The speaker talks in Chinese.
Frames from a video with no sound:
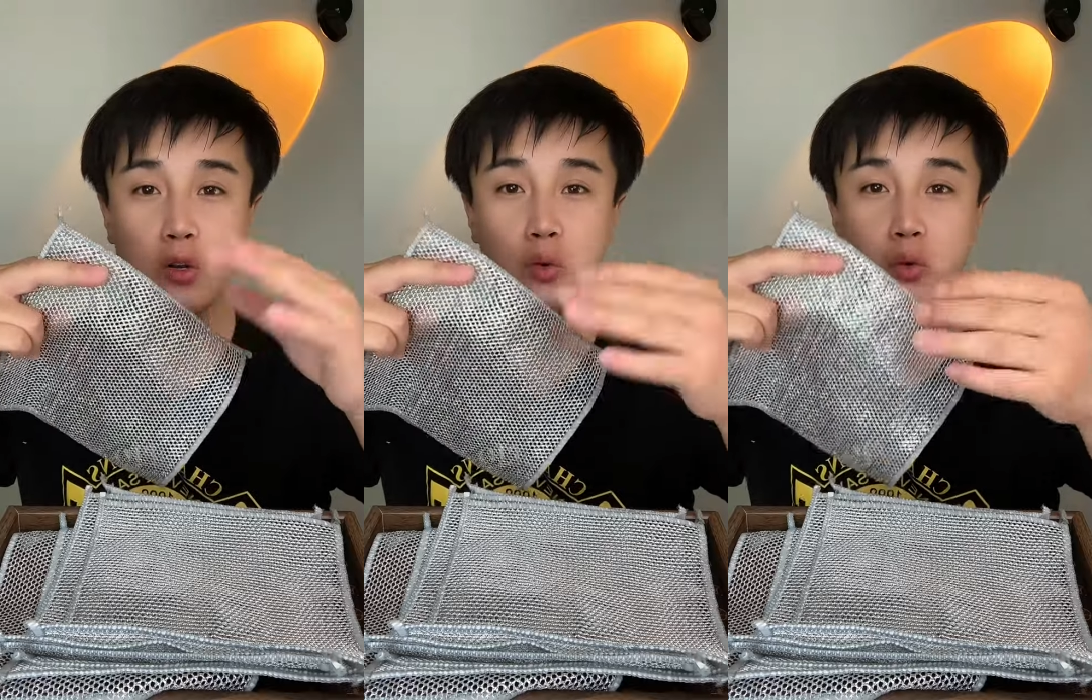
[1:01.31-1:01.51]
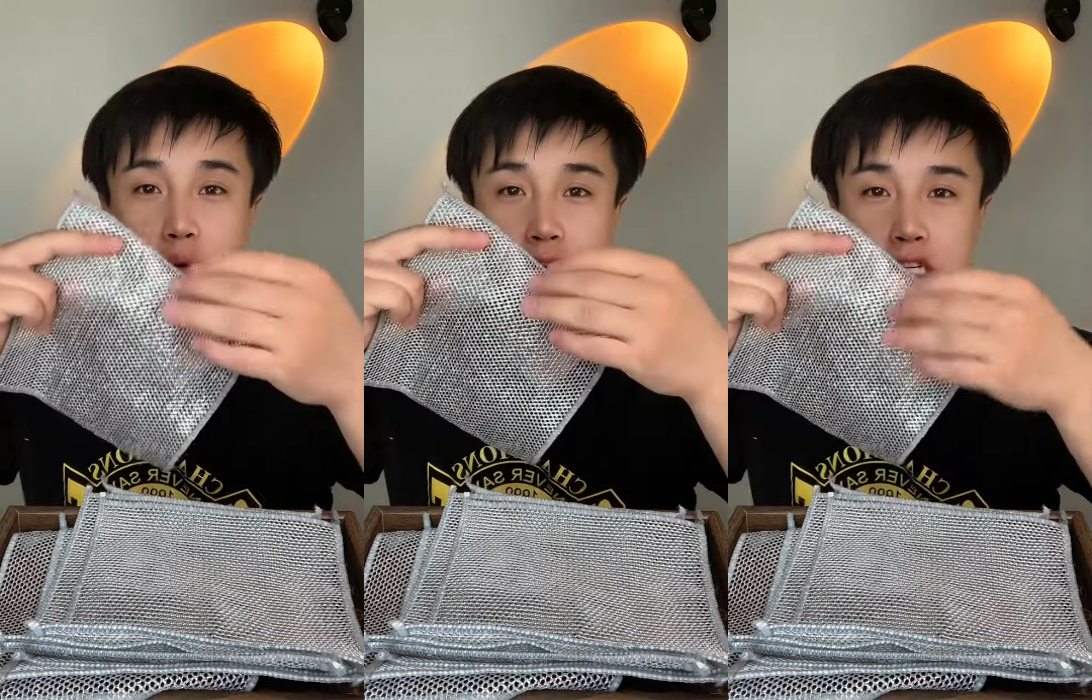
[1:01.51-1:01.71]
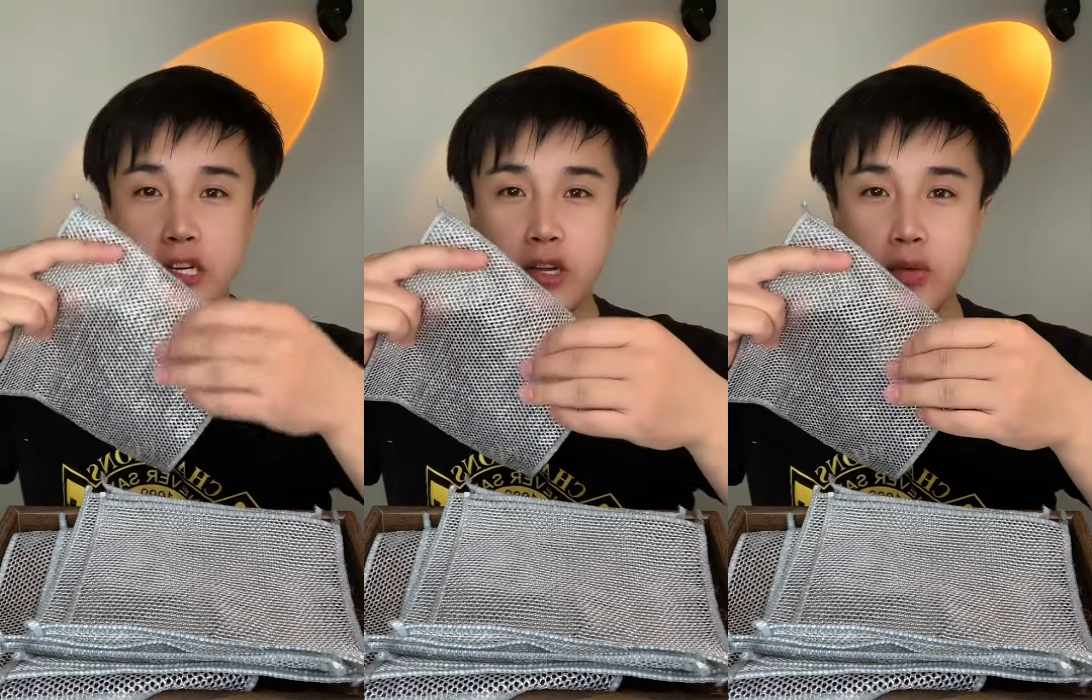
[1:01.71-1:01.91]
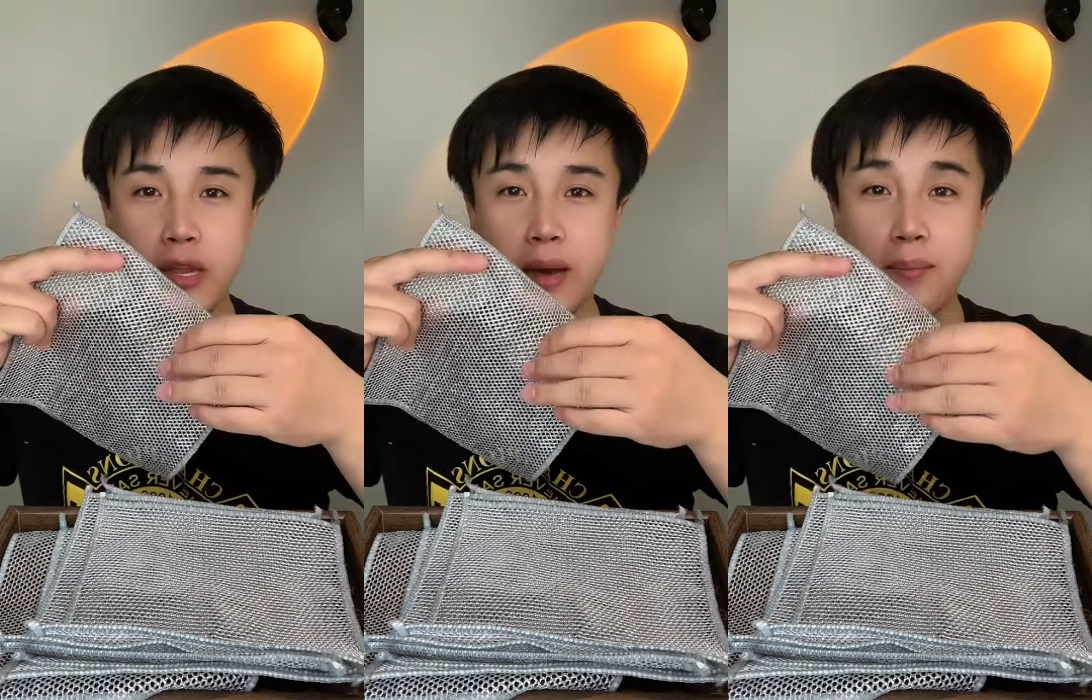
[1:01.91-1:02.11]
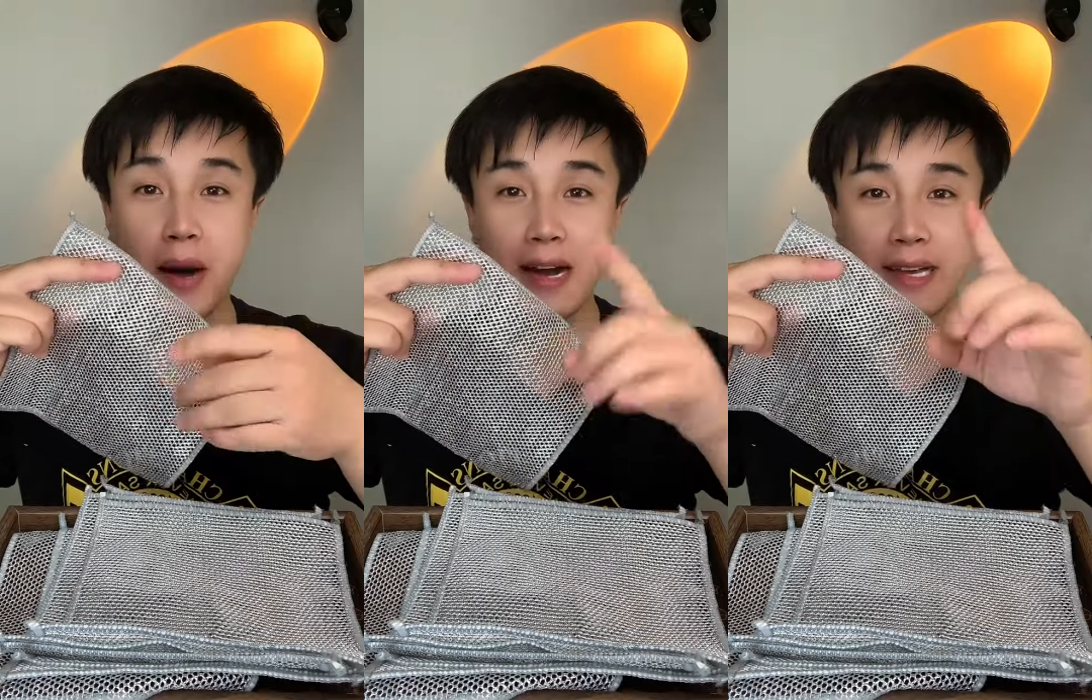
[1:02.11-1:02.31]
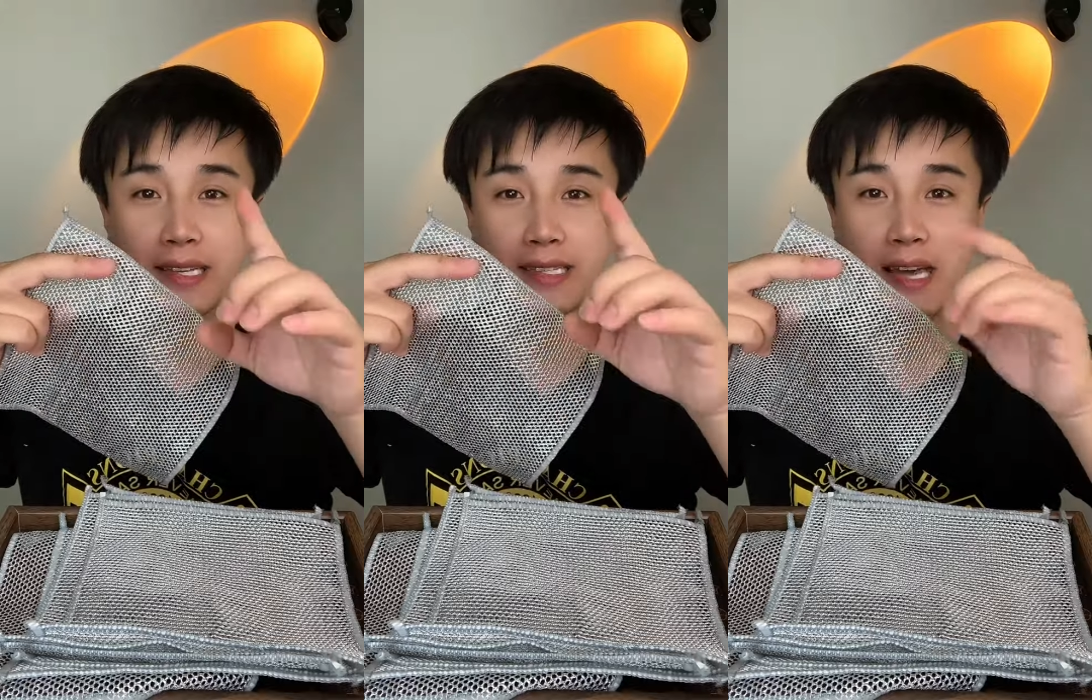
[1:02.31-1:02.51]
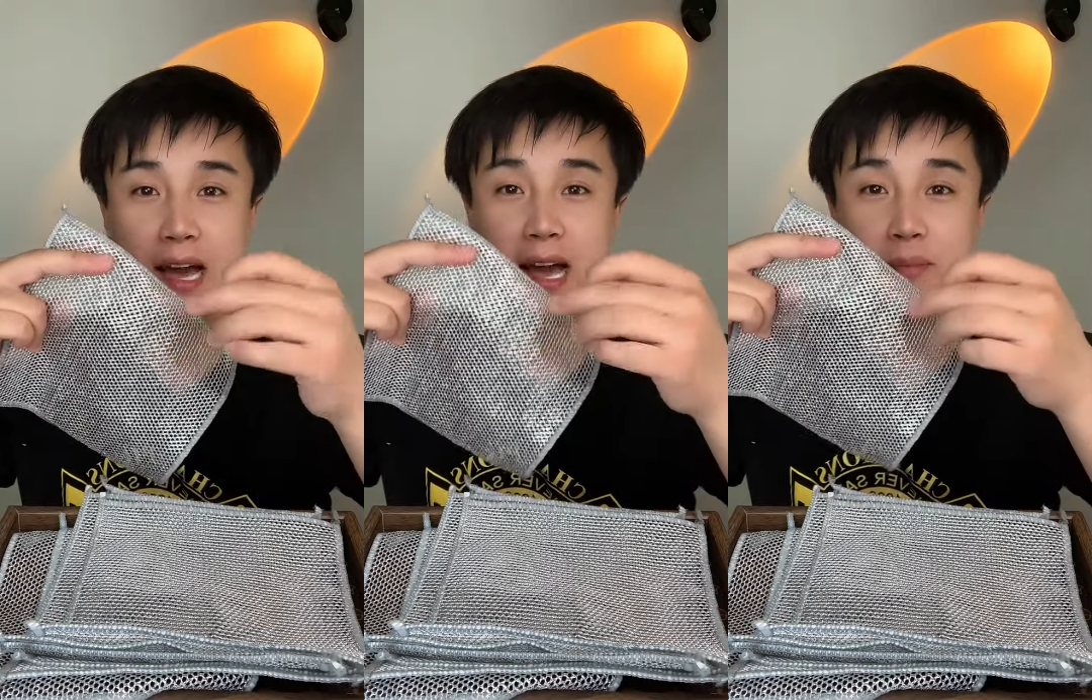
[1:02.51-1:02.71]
如果是六点发，给咱